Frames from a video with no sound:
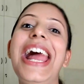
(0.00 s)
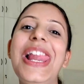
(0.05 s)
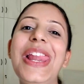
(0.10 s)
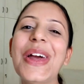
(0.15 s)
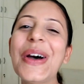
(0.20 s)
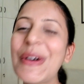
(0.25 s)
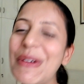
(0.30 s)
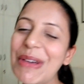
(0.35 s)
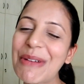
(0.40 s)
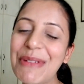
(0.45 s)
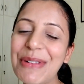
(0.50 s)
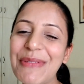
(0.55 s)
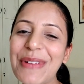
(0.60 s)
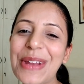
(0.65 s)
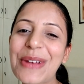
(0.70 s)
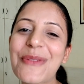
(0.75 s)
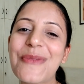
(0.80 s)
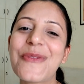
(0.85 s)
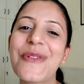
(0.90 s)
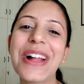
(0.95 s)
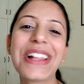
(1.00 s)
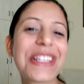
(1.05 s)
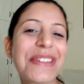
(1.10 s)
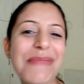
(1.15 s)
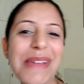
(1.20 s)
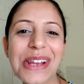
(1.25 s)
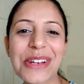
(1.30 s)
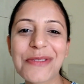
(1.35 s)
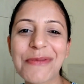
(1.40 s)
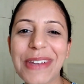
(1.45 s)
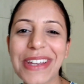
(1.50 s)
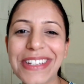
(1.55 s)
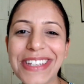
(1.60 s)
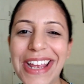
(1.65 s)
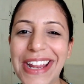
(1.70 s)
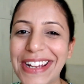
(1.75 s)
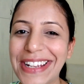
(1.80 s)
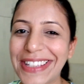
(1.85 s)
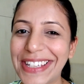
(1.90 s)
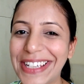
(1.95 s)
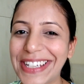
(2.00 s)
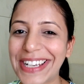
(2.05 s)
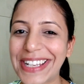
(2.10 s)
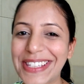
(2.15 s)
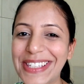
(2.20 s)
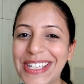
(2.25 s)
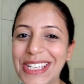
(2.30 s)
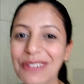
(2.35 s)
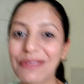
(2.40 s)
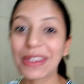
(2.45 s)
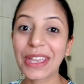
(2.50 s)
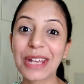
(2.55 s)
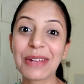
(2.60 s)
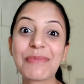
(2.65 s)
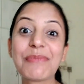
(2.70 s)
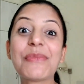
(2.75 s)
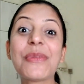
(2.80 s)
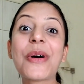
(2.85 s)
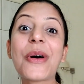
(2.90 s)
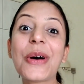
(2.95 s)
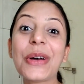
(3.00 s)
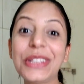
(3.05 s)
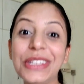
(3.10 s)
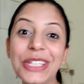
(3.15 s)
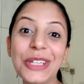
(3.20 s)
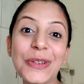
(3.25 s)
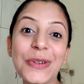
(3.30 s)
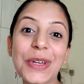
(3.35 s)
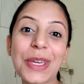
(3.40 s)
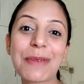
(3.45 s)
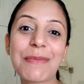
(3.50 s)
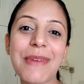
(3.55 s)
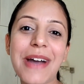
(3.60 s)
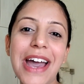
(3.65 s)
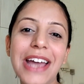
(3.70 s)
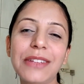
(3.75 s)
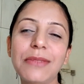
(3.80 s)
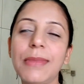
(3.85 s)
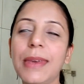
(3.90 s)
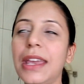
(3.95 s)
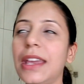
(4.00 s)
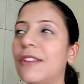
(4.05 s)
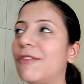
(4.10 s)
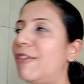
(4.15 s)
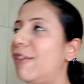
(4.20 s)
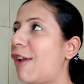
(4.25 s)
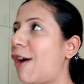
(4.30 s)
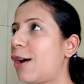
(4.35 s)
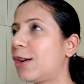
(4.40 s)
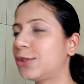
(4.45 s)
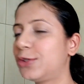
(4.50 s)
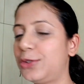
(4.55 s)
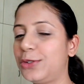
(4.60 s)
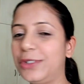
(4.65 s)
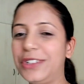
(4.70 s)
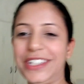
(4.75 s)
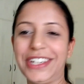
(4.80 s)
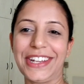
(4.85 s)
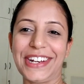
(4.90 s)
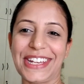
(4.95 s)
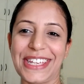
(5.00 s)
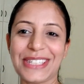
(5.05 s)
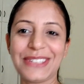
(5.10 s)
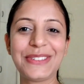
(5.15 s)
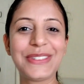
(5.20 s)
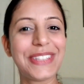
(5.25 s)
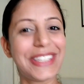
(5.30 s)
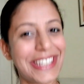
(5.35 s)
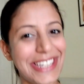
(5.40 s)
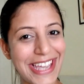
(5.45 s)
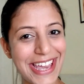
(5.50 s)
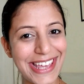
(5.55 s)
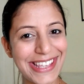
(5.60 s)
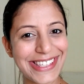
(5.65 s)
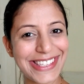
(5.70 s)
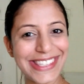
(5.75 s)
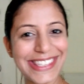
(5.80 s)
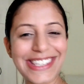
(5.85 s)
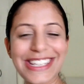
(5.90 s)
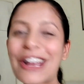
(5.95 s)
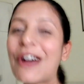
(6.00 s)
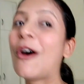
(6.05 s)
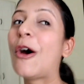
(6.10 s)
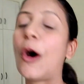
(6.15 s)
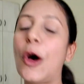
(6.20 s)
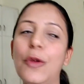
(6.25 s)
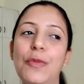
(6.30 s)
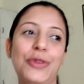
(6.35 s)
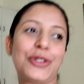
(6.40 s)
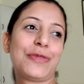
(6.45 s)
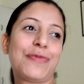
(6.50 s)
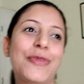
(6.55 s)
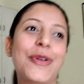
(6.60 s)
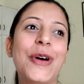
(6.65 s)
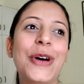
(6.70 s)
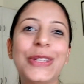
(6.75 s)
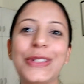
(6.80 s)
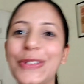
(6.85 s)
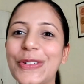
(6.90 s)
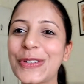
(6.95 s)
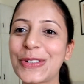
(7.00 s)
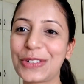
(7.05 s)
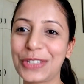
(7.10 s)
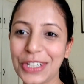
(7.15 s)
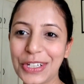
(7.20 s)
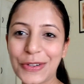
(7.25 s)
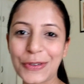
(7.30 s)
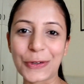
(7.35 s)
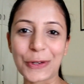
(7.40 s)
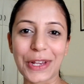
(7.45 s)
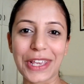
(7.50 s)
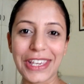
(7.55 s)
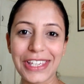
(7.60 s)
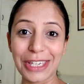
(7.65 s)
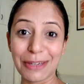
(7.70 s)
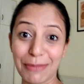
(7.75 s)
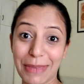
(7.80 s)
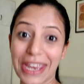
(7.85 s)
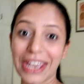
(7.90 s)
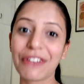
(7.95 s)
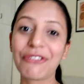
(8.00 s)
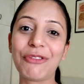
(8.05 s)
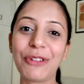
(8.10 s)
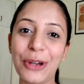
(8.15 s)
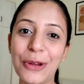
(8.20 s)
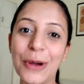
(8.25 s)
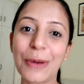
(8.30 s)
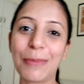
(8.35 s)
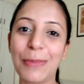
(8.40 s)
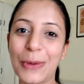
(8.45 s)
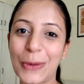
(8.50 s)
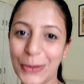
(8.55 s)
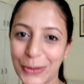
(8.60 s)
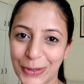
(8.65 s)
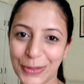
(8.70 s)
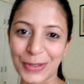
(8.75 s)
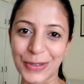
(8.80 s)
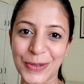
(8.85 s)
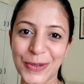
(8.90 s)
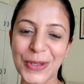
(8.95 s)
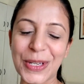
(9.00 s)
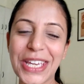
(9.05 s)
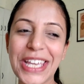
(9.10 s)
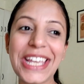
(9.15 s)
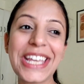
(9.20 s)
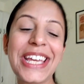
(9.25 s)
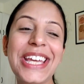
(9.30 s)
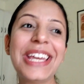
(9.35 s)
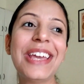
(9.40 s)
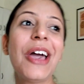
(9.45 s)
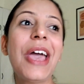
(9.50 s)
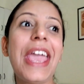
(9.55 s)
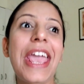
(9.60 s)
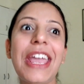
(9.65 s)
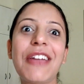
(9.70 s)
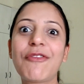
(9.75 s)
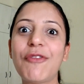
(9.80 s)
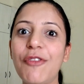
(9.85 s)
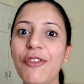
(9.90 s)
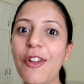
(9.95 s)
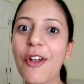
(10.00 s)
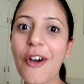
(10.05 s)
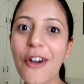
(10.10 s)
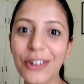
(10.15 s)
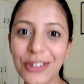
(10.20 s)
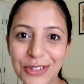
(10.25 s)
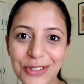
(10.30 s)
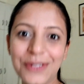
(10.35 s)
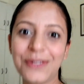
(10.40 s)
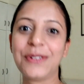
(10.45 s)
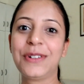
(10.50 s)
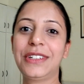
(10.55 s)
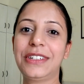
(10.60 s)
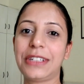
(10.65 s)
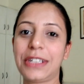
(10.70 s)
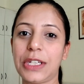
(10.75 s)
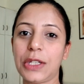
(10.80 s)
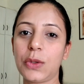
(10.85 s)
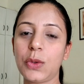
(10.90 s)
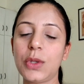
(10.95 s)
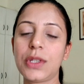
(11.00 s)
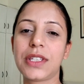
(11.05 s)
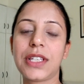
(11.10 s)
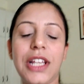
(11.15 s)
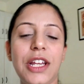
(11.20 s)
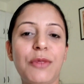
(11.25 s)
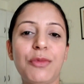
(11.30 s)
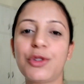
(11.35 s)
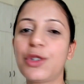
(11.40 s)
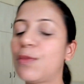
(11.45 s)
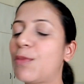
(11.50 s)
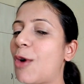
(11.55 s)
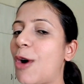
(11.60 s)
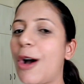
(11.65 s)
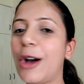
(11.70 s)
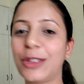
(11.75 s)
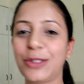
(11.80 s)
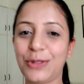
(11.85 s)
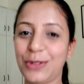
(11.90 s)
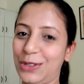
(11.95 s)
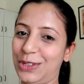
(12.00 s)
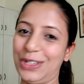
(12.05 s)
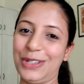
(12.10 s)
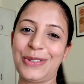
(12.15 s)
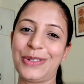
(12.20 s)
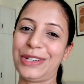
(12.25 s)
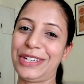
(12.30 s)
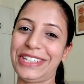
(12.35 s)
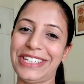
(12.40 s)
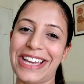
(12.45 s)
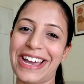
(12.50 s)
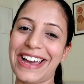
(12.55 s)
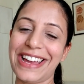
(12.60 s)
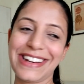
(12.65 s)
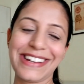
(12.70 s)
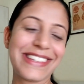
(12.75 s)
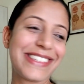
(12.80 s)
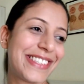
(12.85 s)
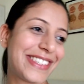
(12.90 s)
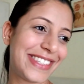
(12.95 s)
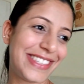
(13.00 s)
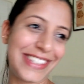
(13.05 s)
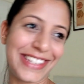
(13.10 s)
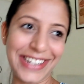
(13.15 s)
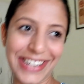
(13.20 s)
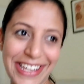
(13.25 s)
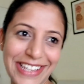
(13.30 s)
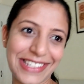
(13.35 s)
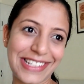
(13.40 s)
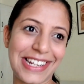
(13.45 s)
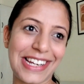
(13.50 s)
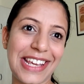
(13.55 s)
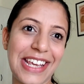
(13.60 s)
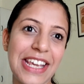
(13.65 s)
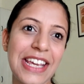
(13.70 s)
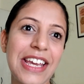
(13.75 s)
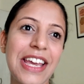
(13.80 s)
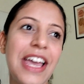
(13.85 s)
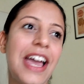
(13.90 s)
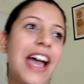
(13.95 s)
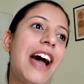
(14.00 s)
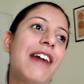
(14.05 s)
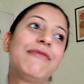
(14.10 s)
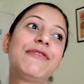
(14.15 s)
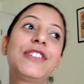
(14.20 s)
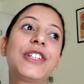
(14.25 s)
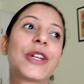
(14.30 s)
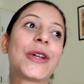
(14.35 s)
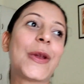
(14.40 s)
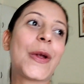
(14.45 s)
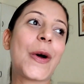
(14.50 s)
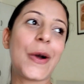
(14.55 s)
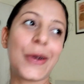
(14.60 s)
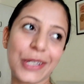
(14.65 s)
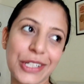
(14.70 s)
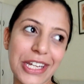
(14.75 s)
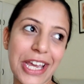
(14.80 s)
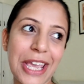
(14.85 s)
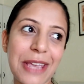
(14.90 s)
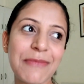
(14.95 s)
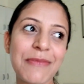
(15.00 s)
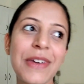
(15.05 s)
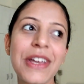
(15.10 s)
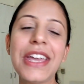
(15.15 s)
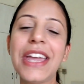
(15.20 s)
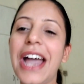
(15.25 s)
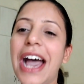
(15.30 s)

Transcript: हेलो एवरीवन वेलकम बैक टू माय चैनल द क्रेजी क्वीन बहुत दिनों के बाद मैं एक व्लॉग शूट कर रही हूँ यस yes? और मुझे बहुत खुशी हो रही कि मैं एक वीडियो अपलोड करूँगी एक व्लॉग शूट कर रही हूँ इसके लिए मुझे बहुत खुशी हो रही यार सीरियसली आफ्टर लॉन्ग टाइम